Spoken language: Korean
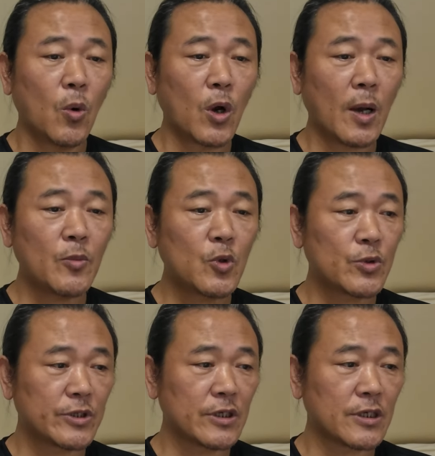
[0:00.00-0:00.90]

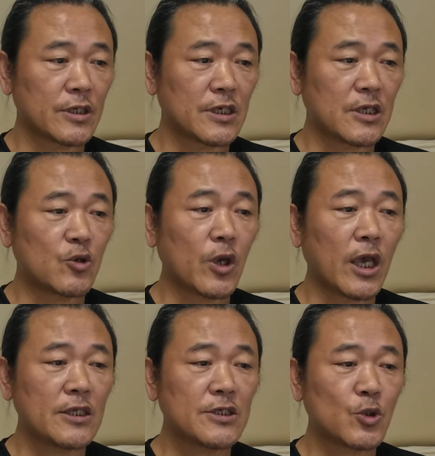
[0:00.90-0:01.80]
오감도 등
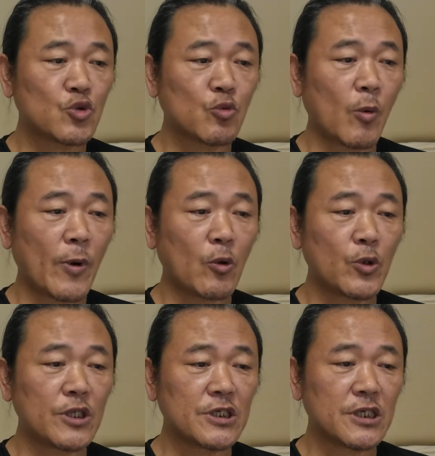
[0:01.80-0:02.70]
기괴한 시로
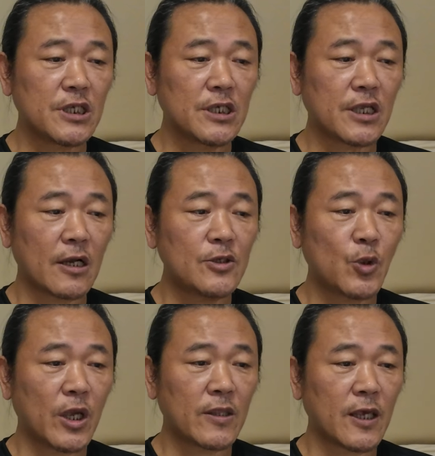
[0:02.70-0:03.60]
주목받고 있는 시인 이상을
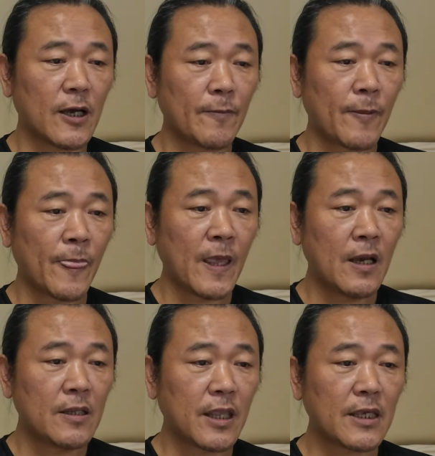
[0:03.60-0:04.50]
소개한다.
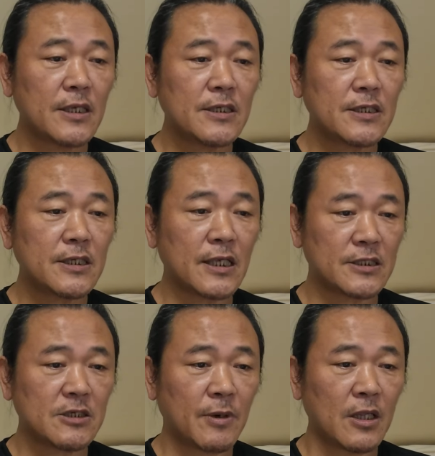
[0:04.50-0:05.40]
내키지
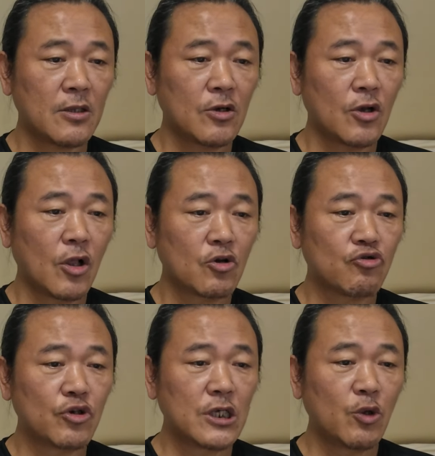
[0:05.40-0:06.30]
않지만
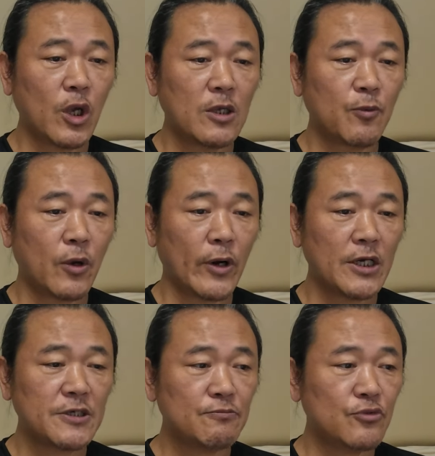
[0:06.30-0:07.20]
구인의
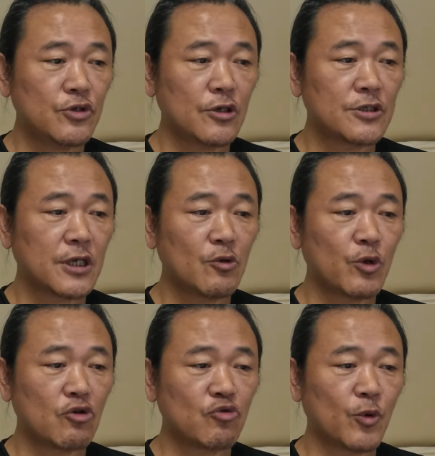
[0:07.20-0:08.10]
입회와 신문 연재를
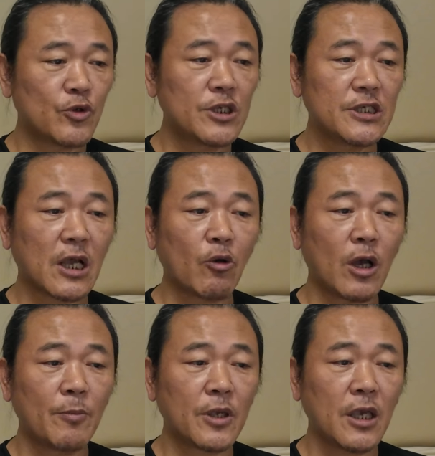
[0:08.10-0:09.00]
위해 구보는
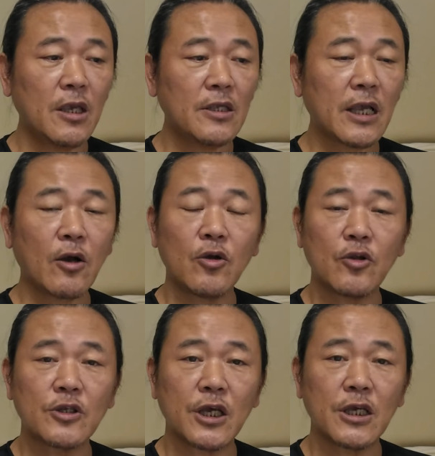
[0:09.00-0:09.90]
이상과 함께 사건
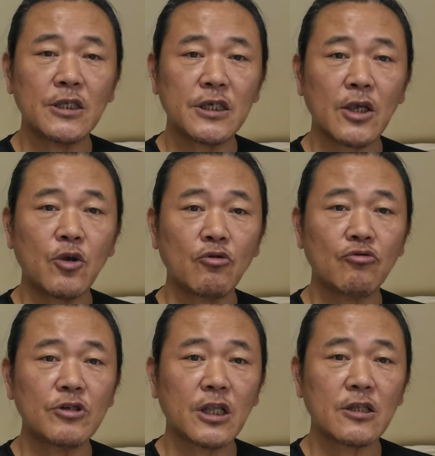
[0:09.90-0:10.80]
현장인
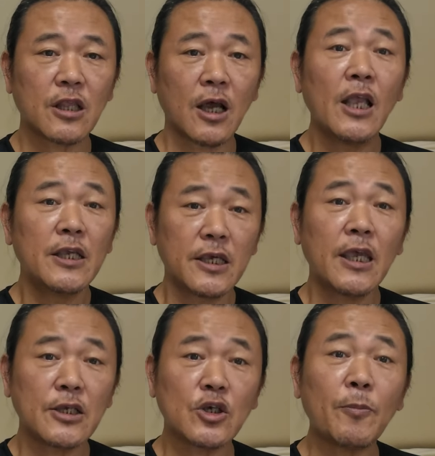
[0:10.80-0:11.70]
창경궁을 찾는다.
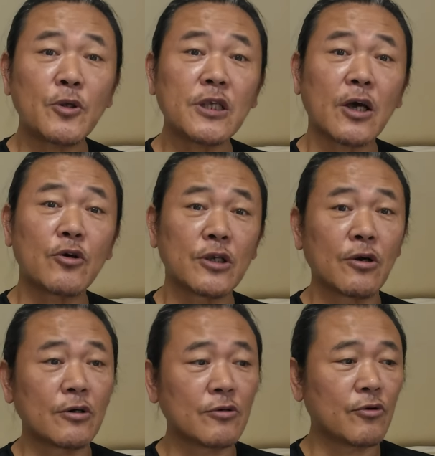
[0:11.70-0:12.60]
이게 이제 첫 번째 사건인
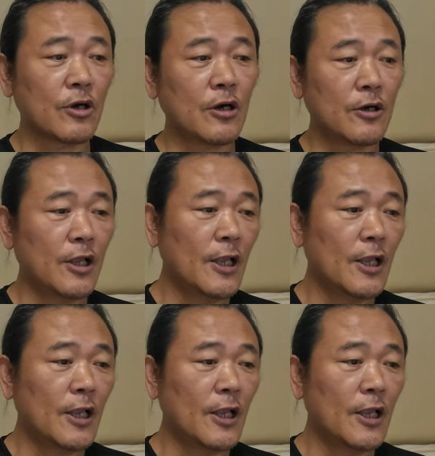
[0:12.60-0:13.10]
거고요.